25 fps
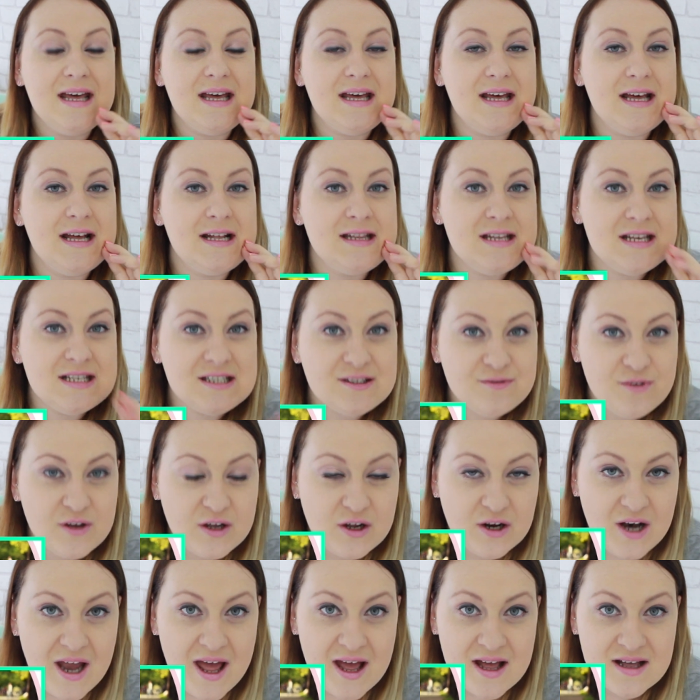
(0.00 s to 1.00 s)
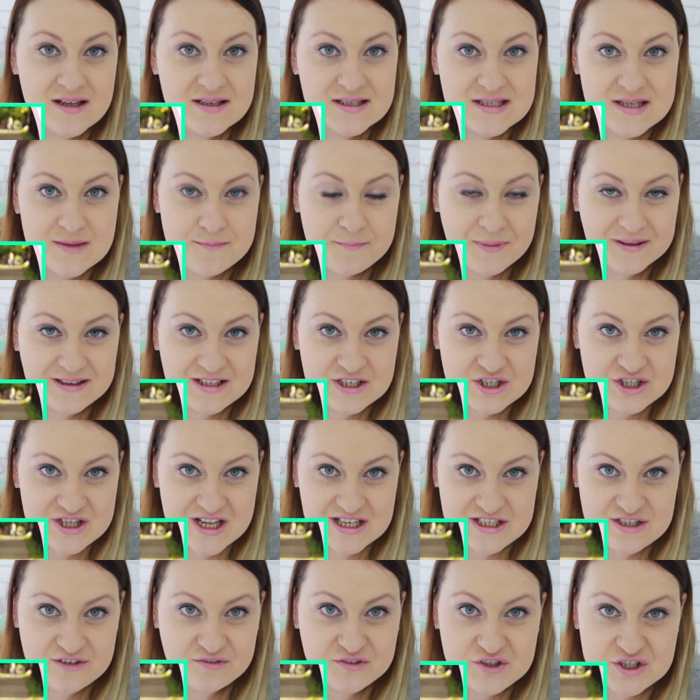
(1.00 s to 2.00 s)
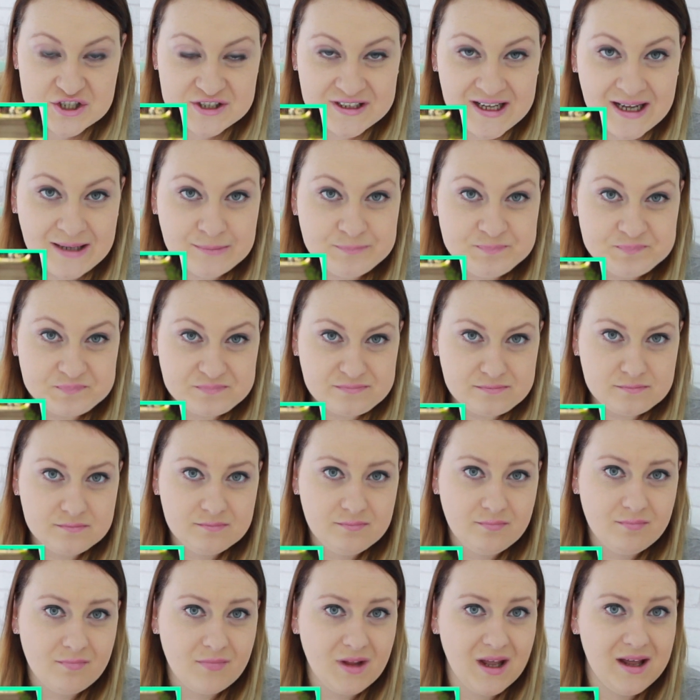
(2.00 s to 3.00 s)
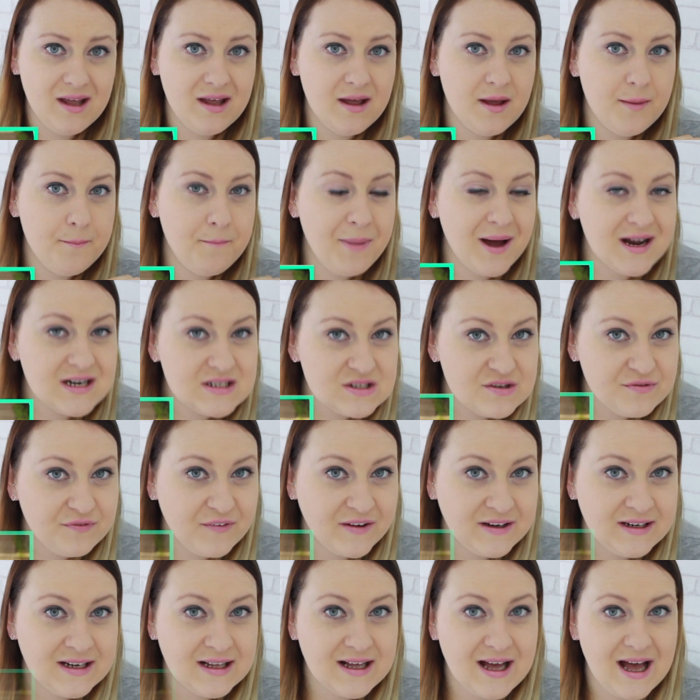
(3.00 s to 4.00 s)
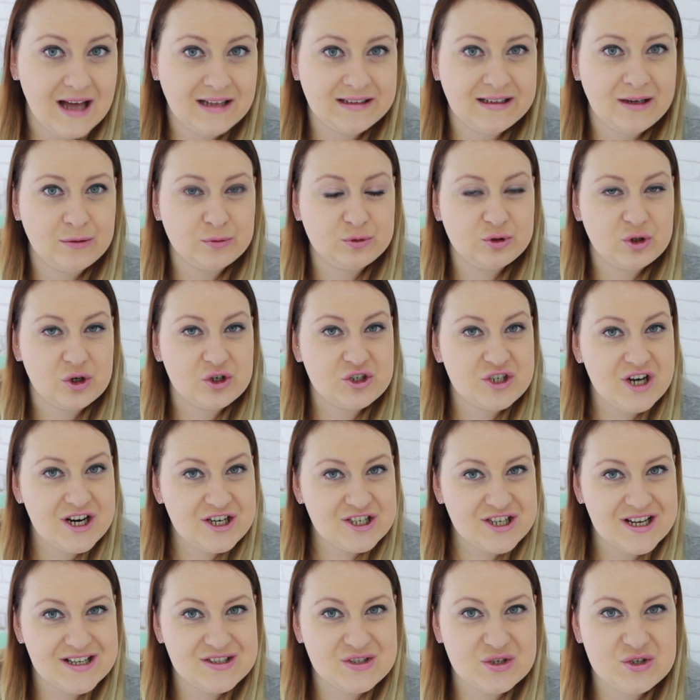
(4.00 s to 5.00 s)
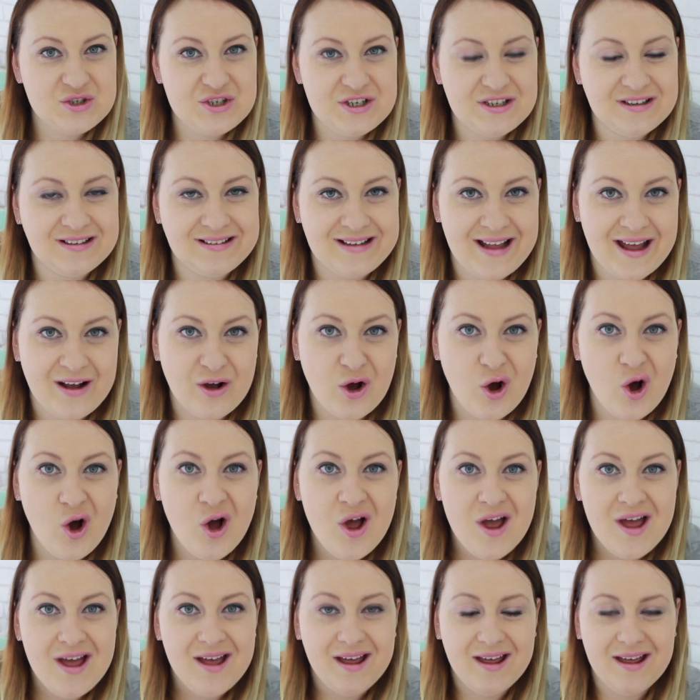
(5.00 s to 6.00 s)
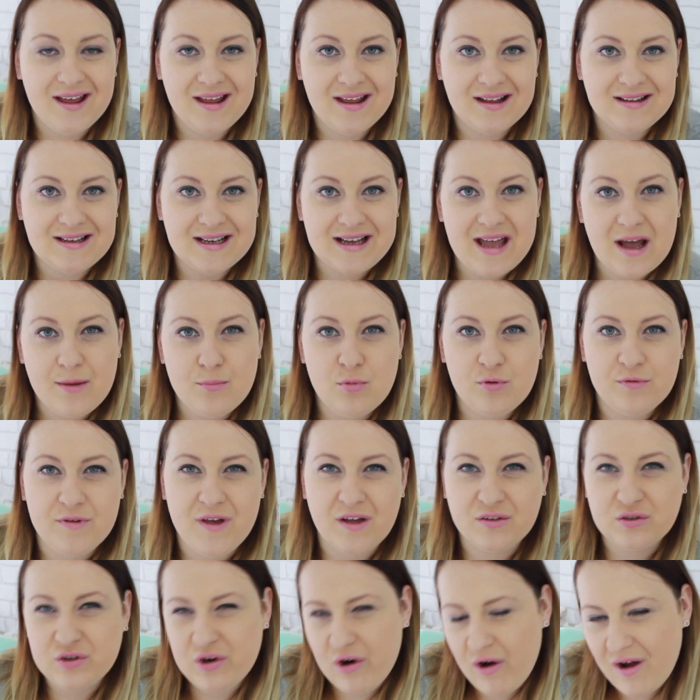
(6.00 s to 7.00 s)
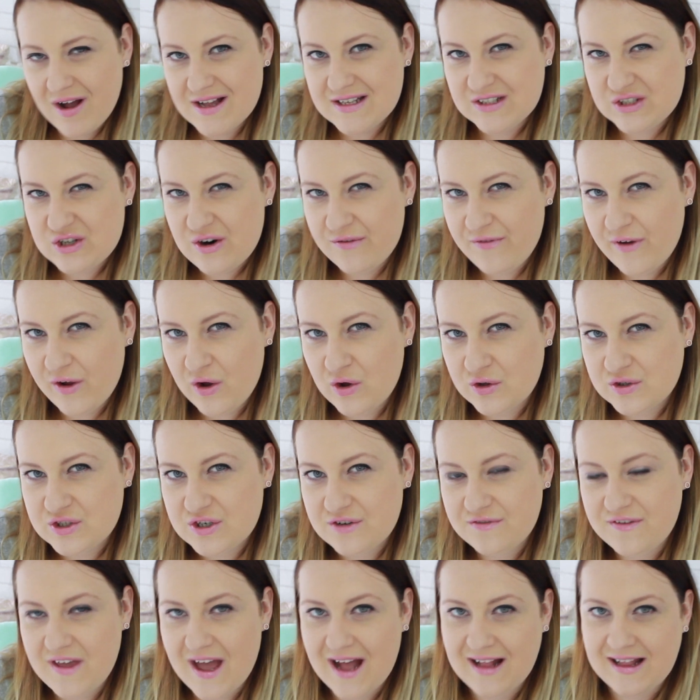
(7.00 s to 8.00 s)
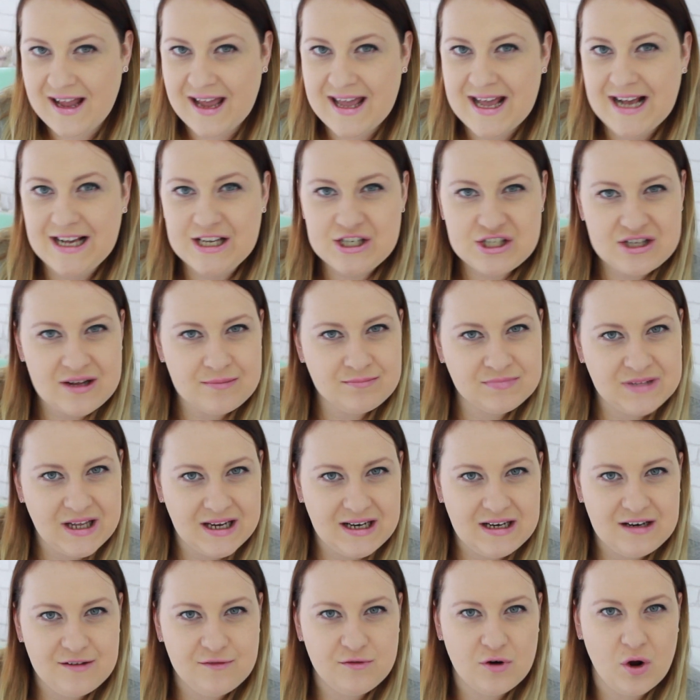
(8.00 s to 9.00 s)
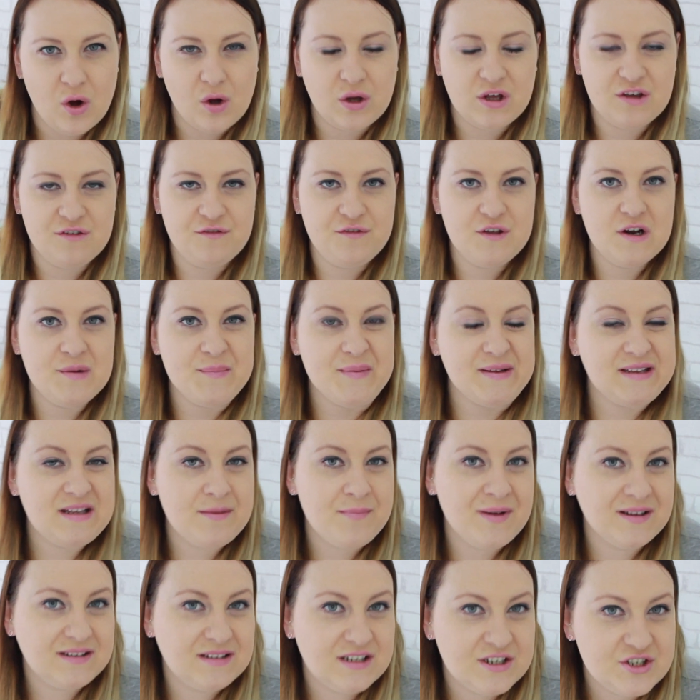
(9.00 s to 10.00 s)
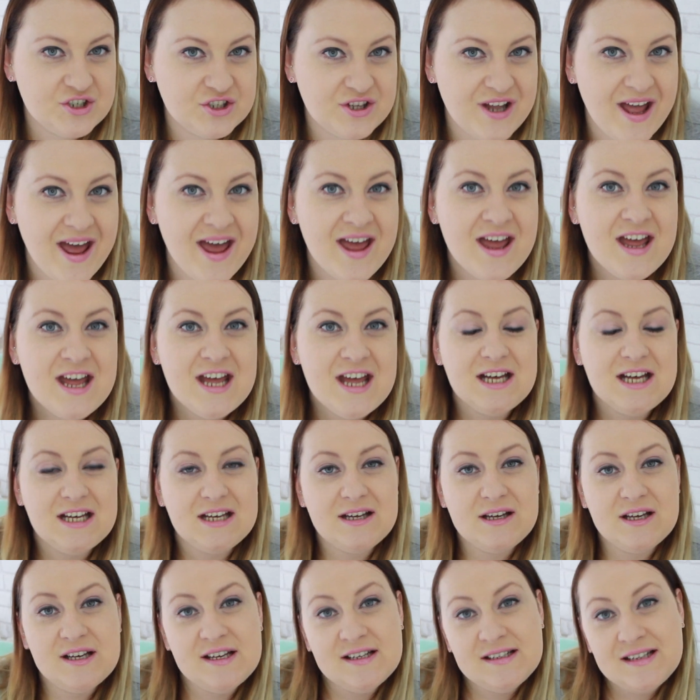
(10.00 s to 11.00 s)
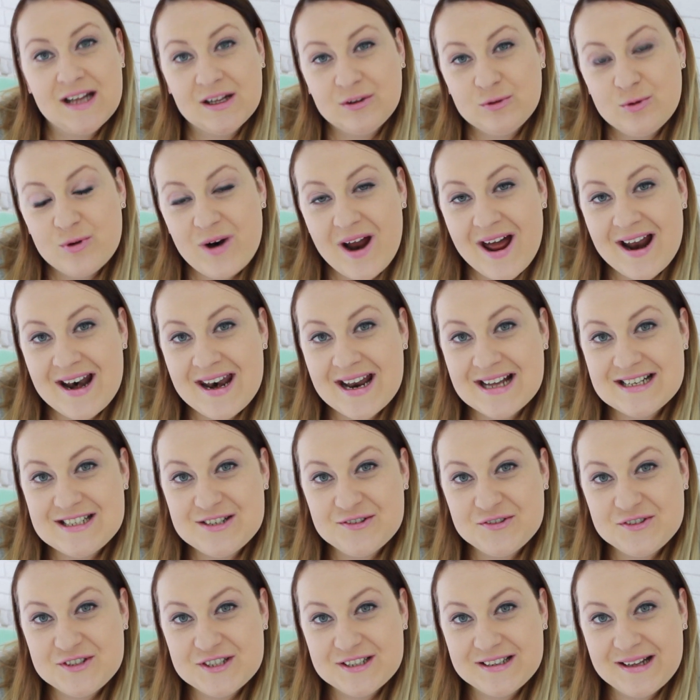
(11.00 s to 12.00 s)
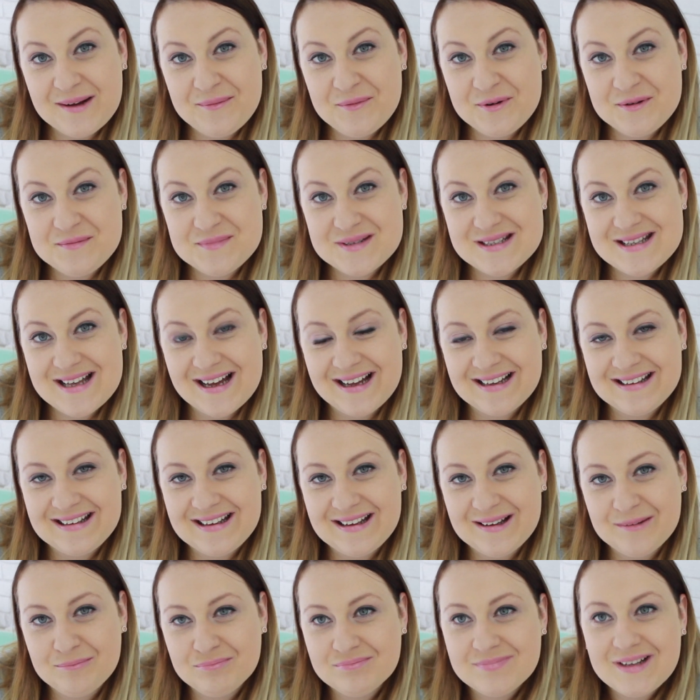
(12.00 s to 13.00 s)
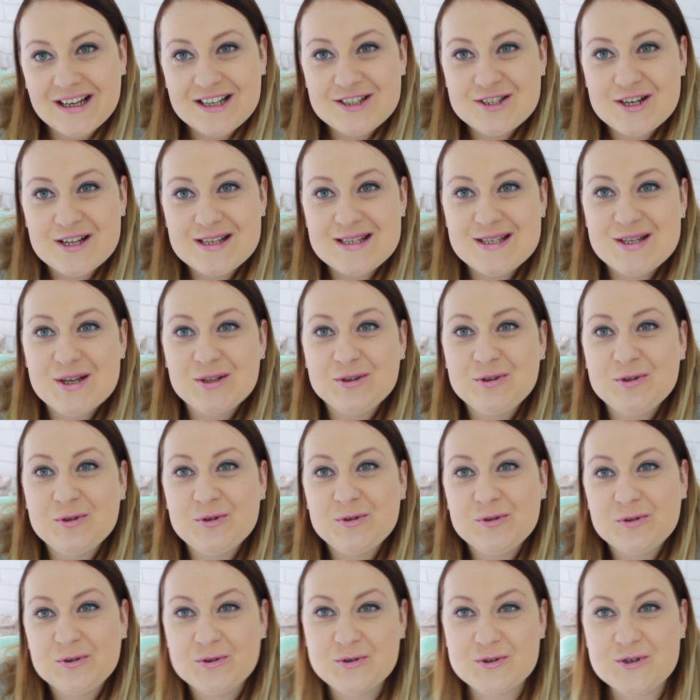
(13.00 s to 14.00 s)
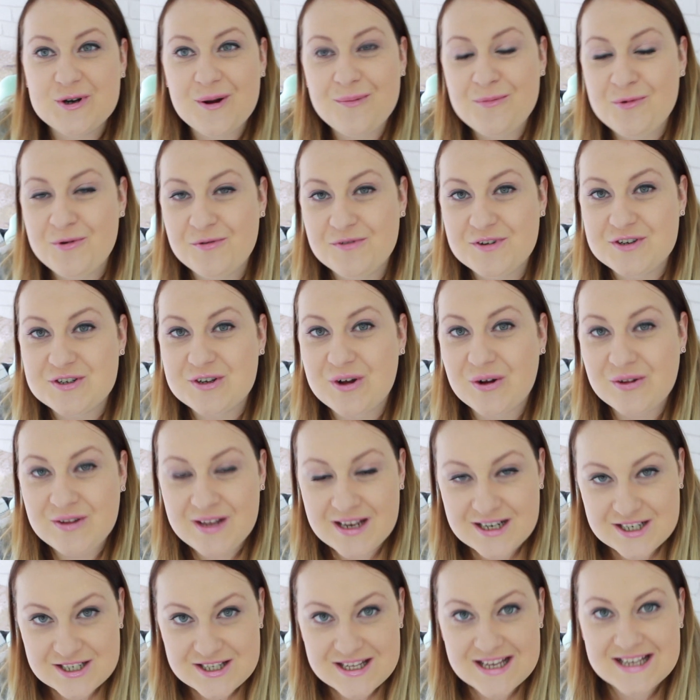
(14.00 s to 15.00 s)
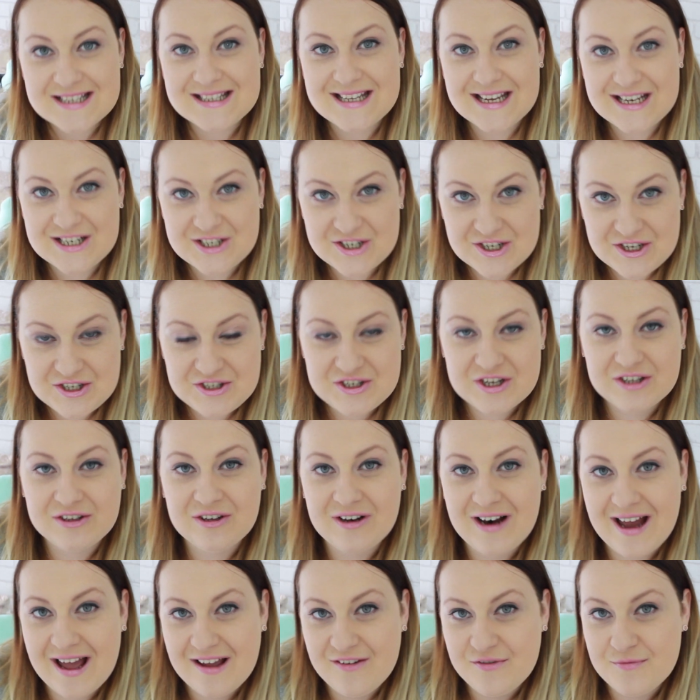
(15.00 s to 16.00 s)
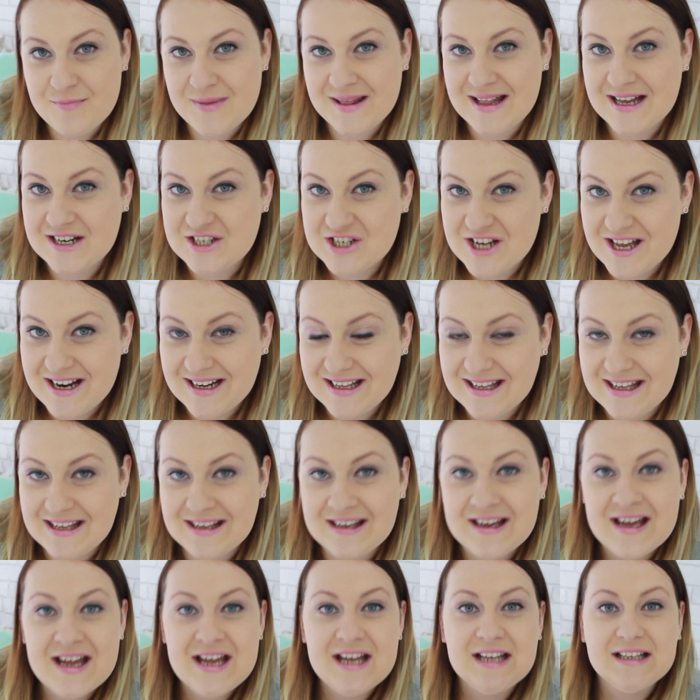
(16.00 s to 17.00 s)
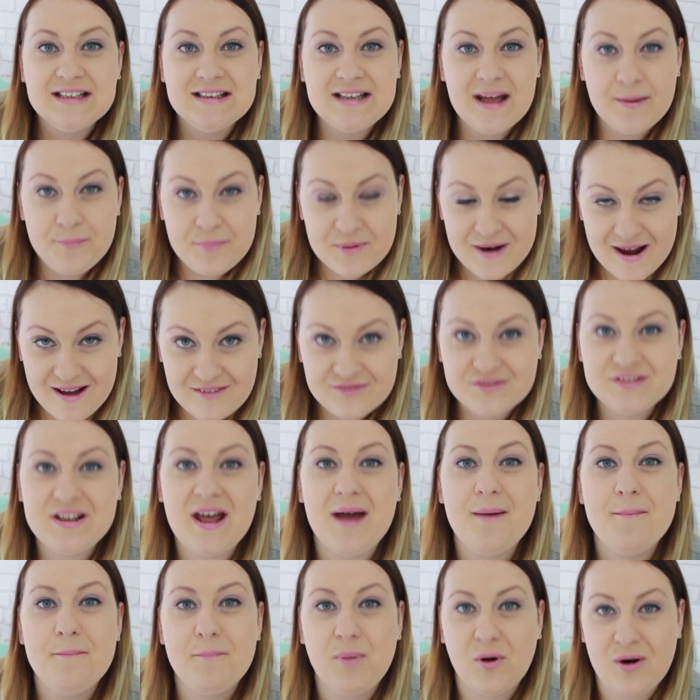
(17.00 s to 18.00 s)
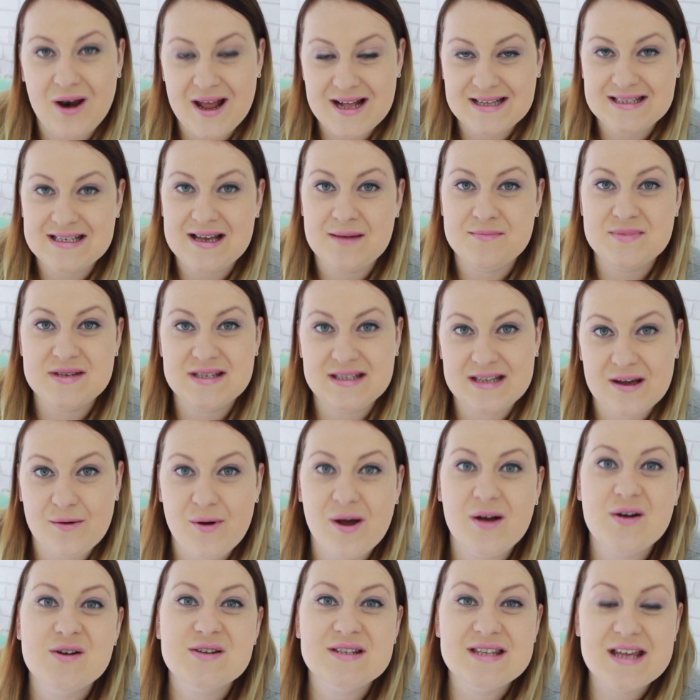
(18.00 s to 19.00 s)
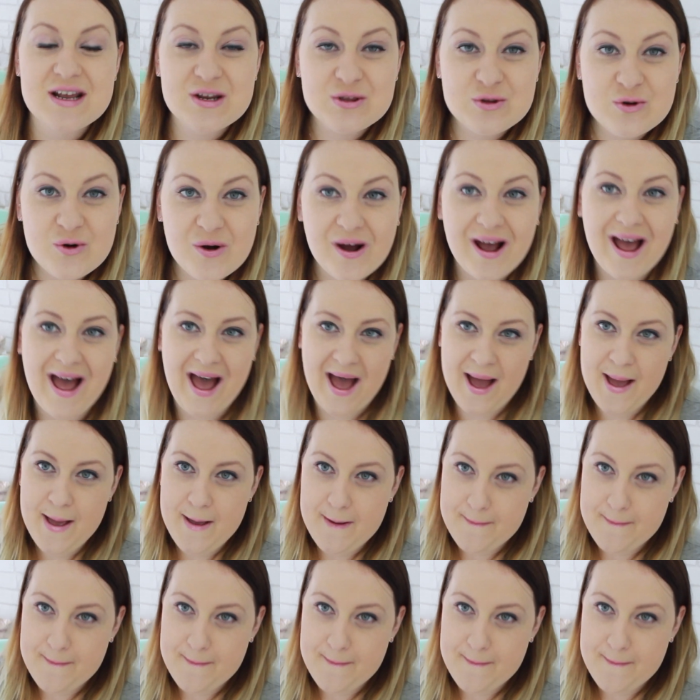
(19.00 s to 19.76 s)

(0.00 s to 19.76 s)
E, niezwykle sympatyczna dziewczyna, E, bardzo fajny kanał, troszeczkę coś innego, e, tak jak mówię, trochę zdrowego odżywiania, jakieś tam daily vlogi, filmy tematyczne, e, naturalna dziewczyna moim zdaniem, także co tu dużo mówić. Koniecznie zajrzyjcie do Life Menadżerki naprawdę polecam z całego serducha.